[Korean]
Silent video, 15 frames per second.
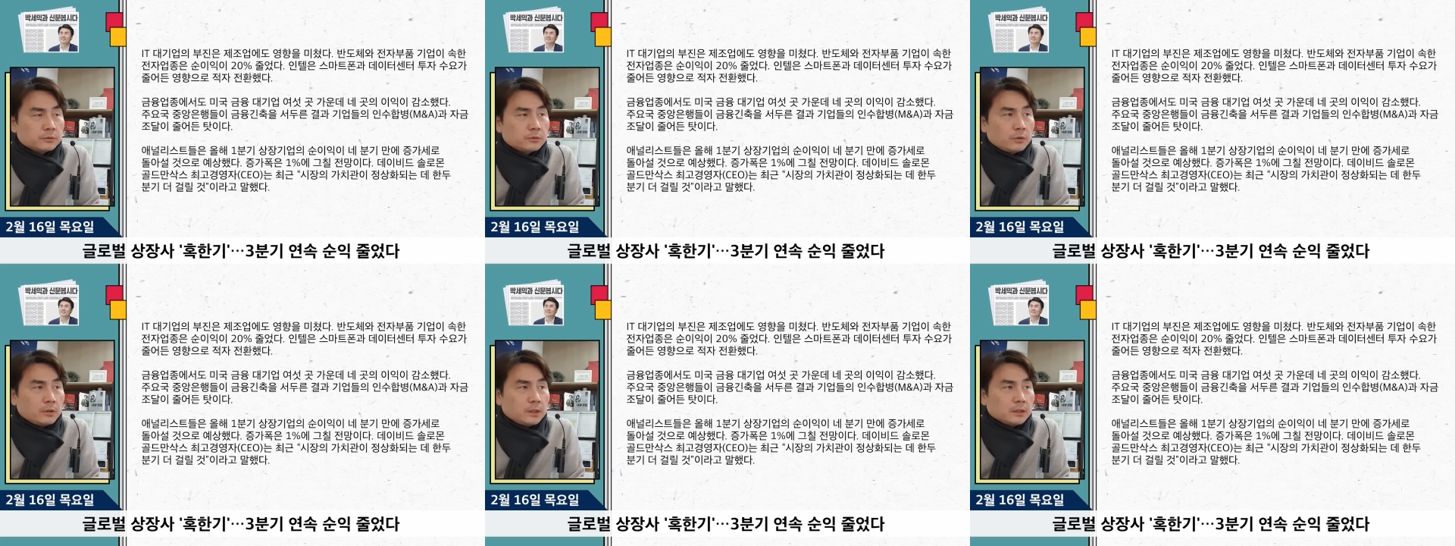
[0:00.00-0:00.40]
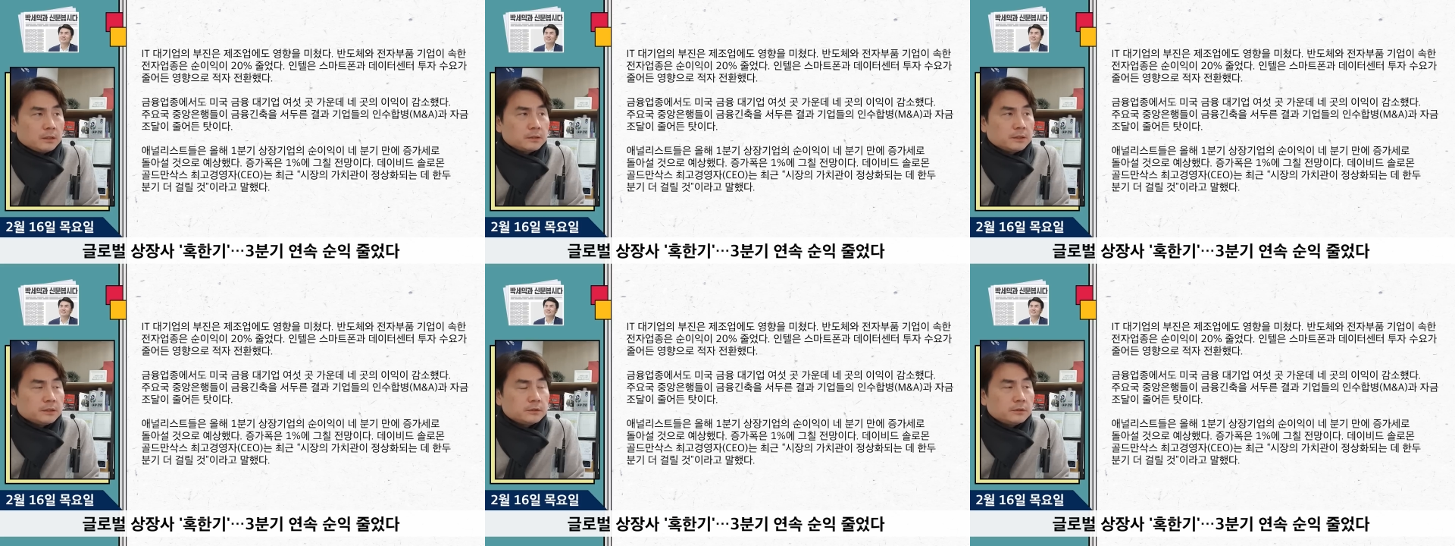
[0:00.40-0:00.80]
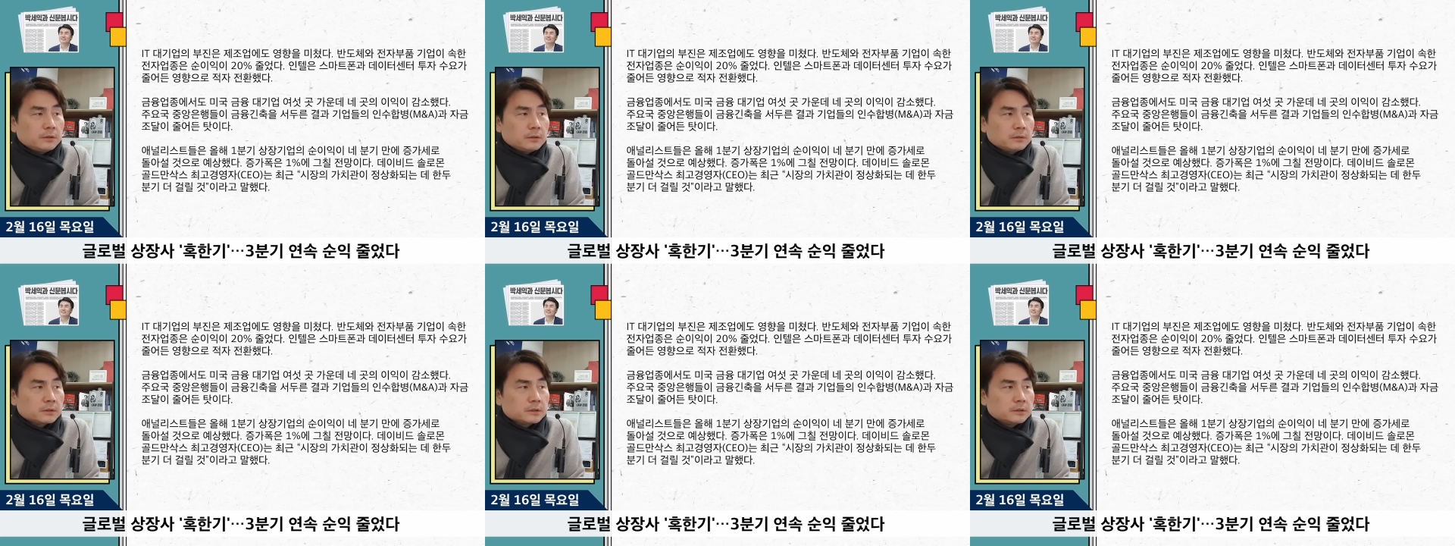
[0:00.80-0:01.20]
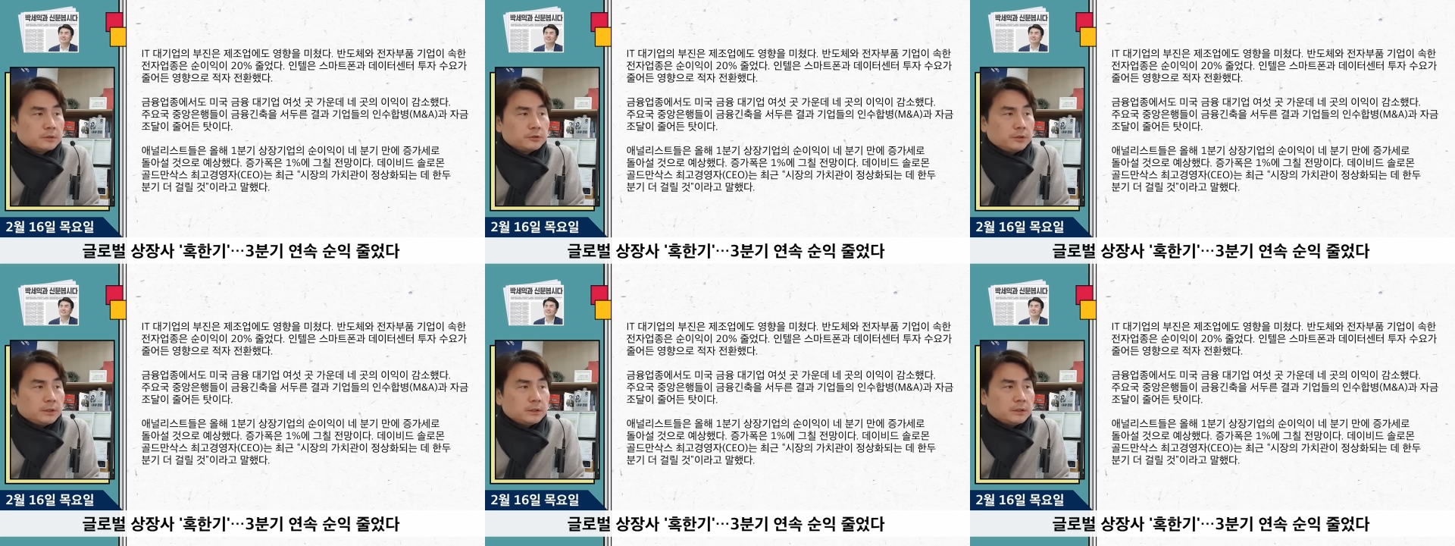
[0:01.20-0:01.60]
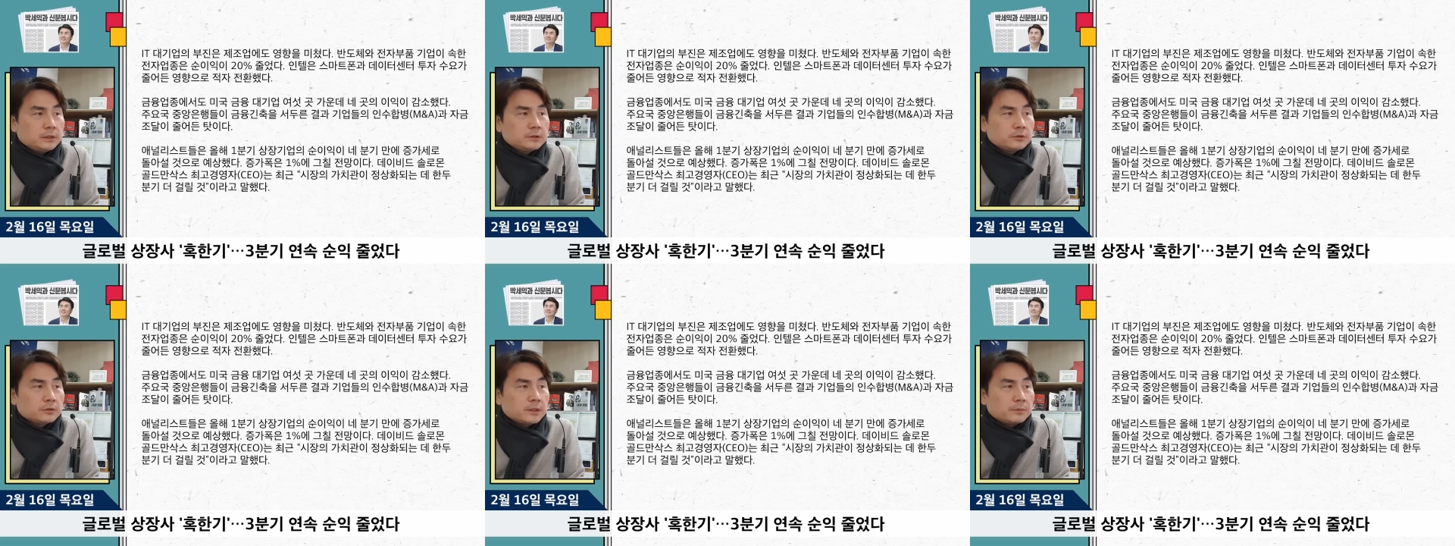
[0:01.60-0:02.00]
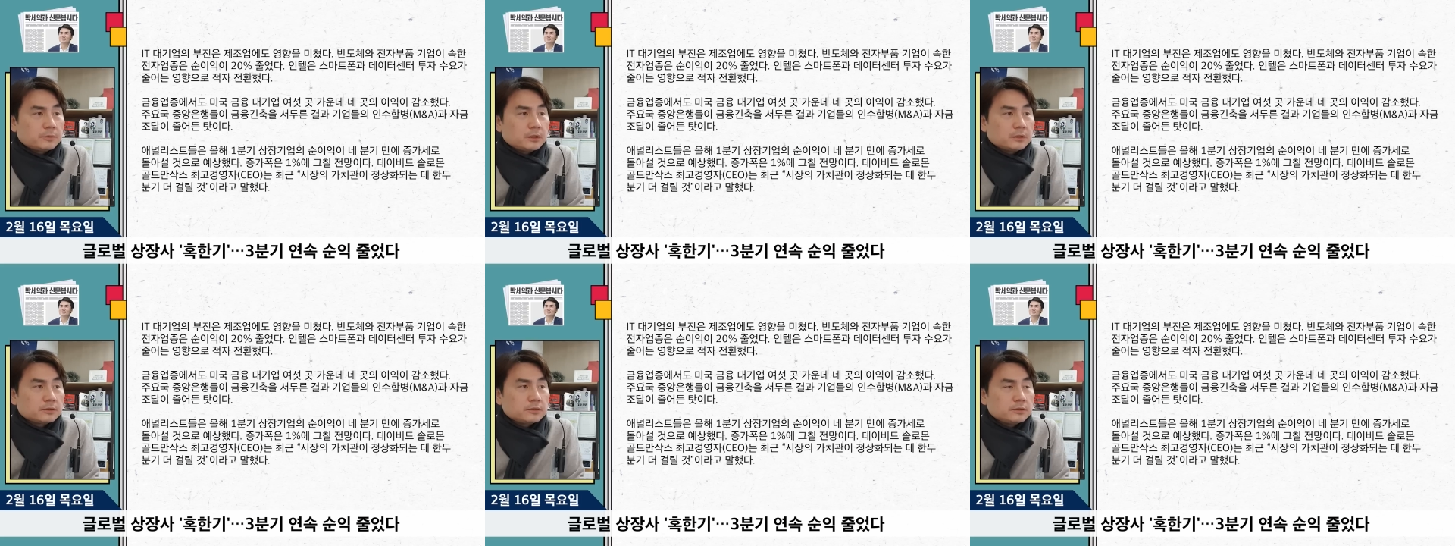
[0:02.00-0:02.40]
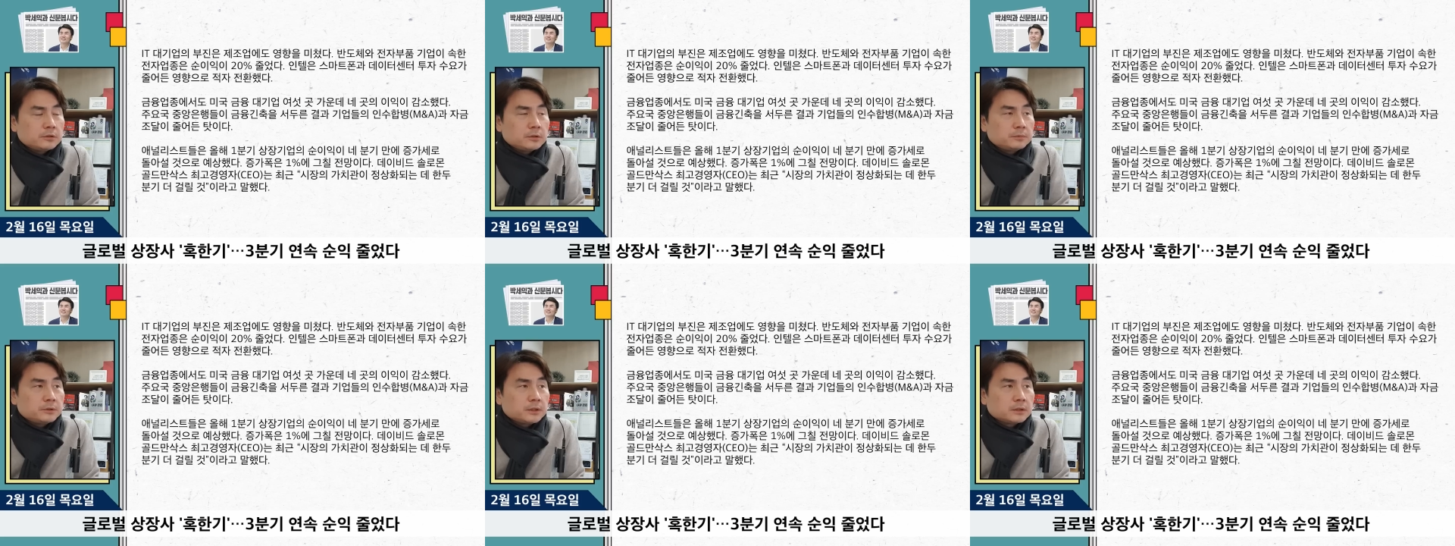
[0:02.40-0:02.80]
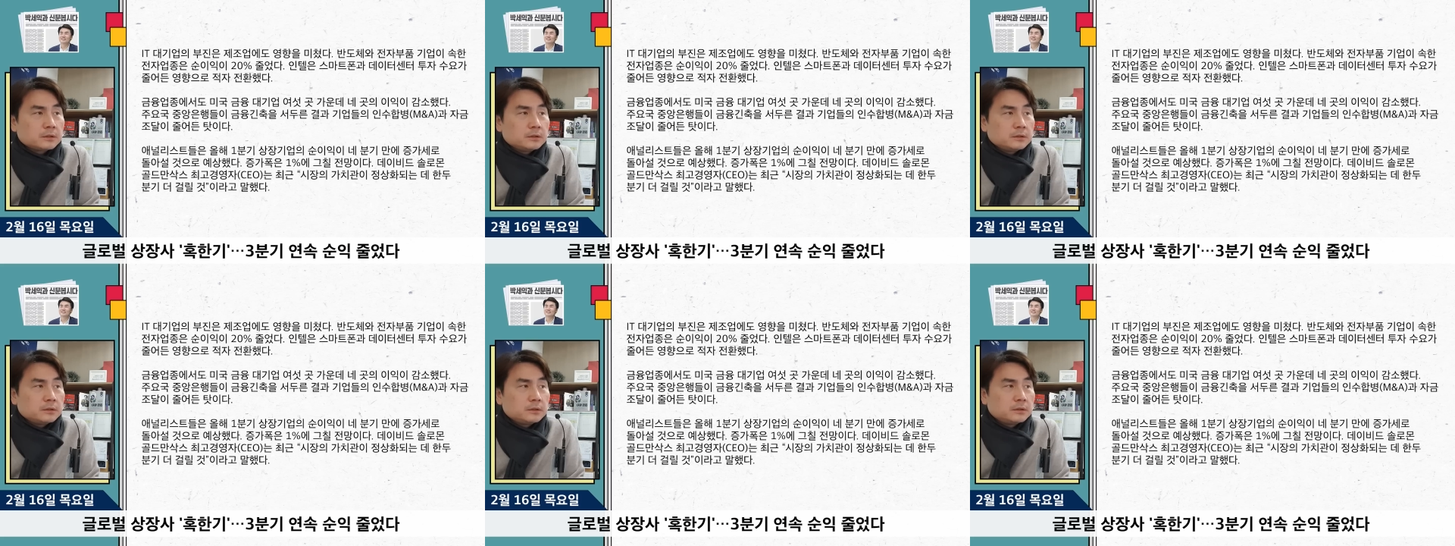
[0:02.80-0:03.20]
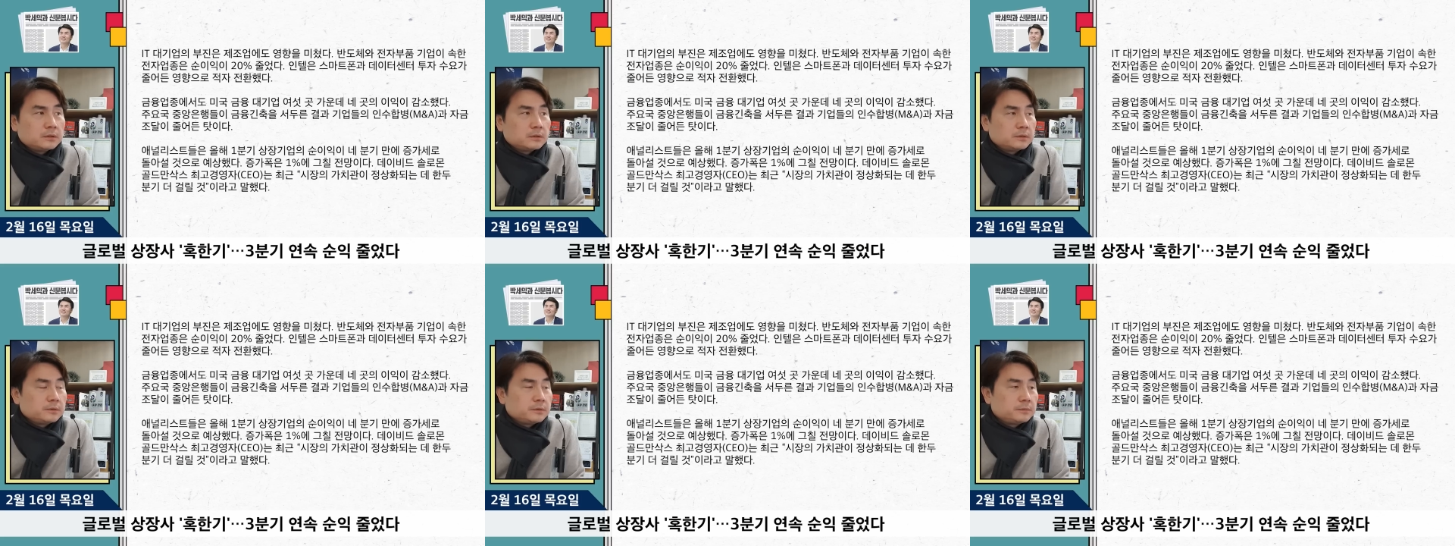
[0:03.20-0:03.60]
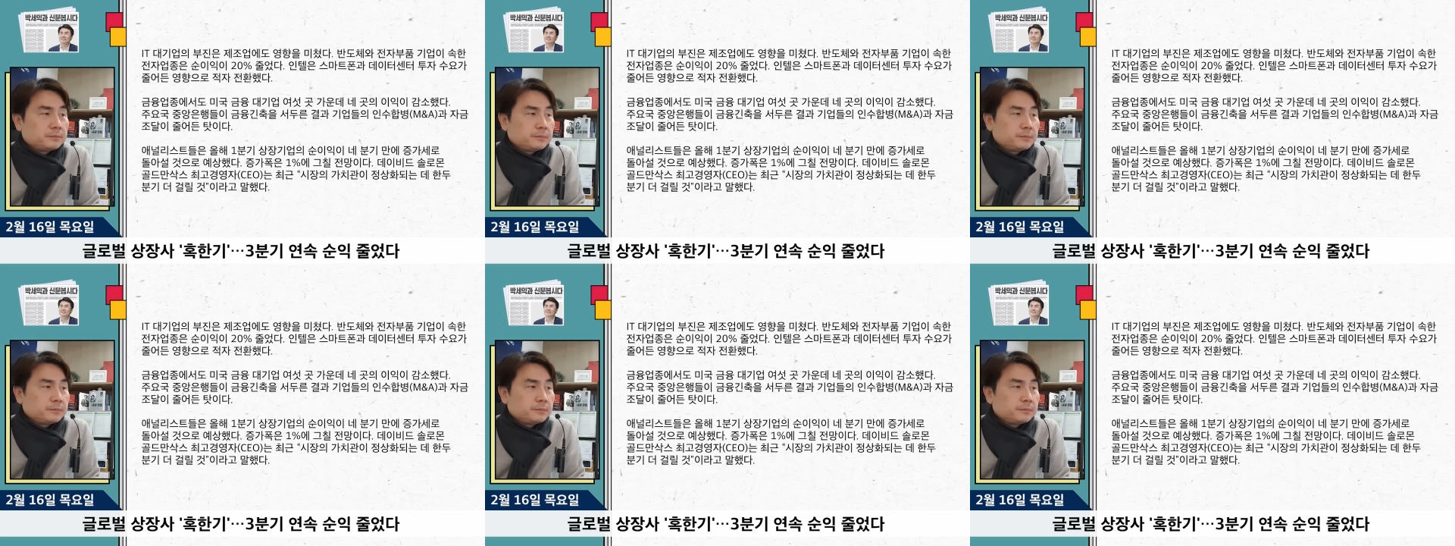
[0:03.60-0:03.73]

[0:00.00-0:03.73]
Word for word: 또 하나 더 있죠. 그 트위터 인수 때문에 어쩔 수 없이 그